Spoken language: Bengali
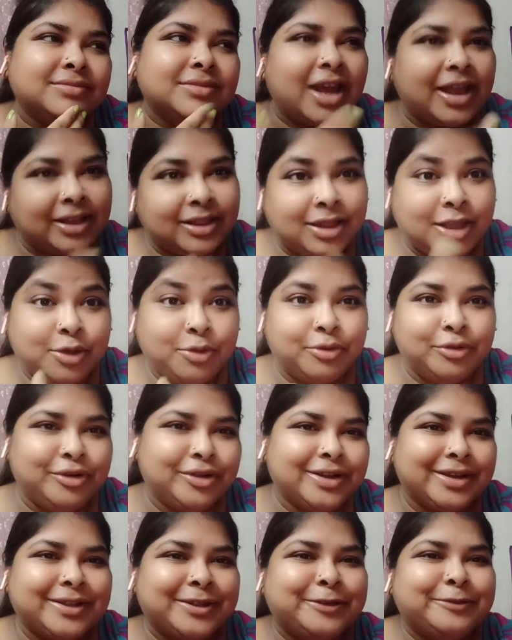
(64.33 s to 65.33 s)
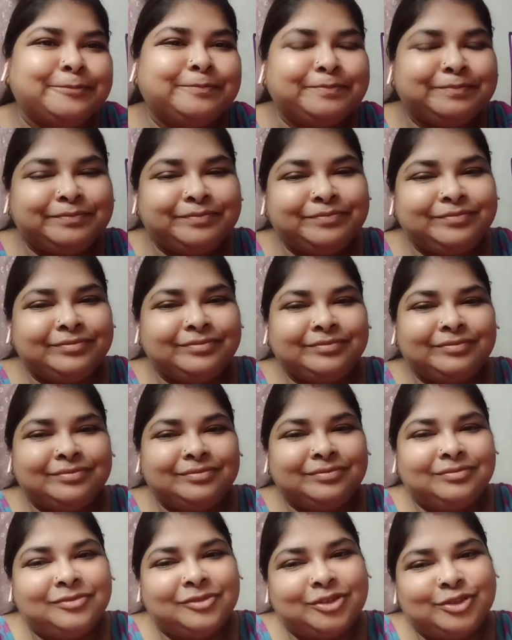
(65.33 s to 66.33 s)
গাইতেই হলো আর কি
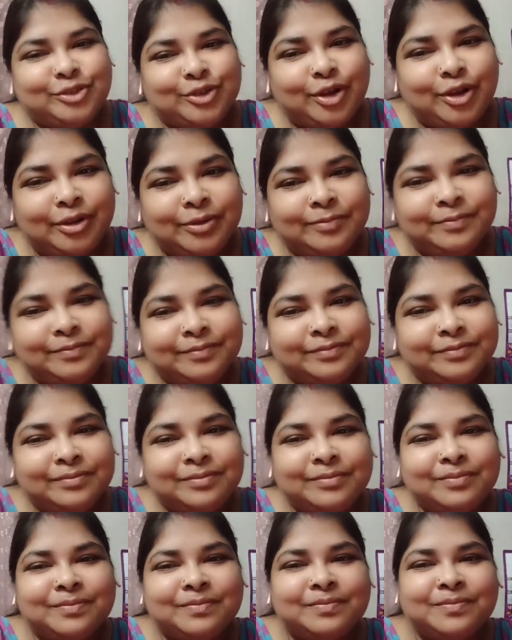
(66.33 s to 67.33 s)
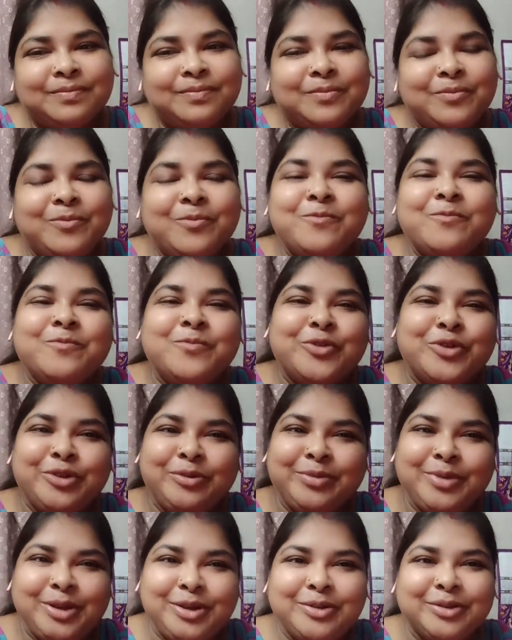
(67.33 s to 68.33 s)
তো চলো মূল
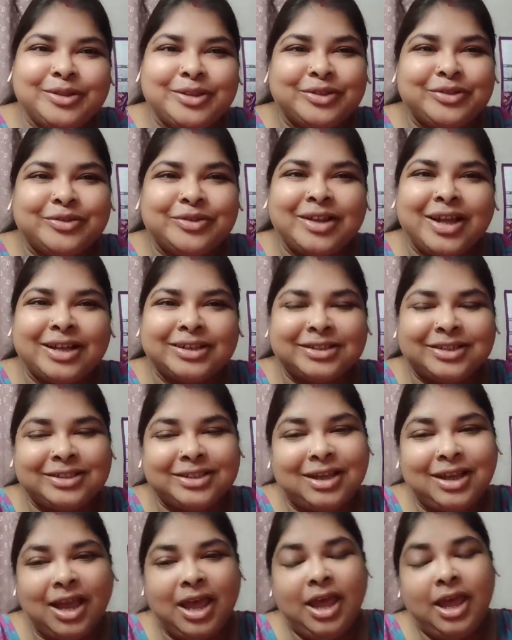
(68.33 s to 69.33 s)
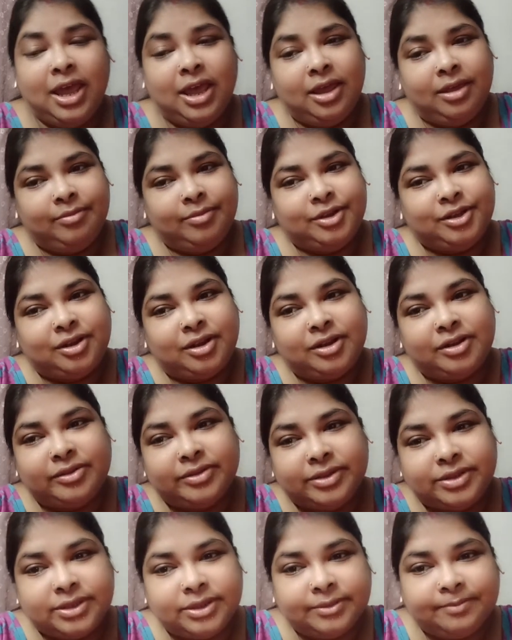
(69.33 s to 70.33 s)
ভিডিওতে চলে আসা যাক বিষয়টা
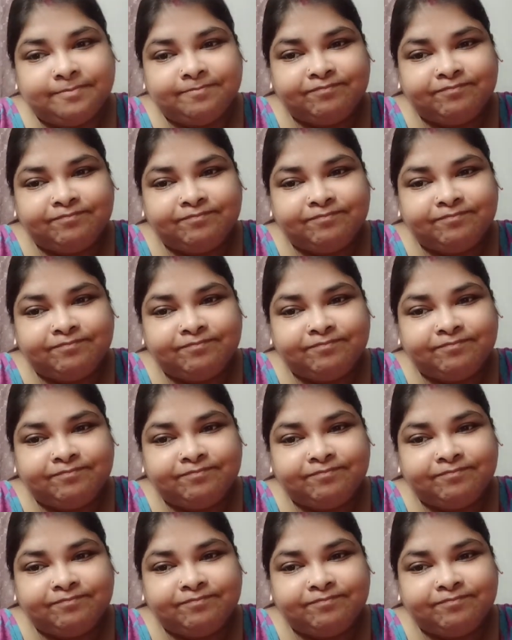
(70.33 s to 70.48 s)
হচ্ছে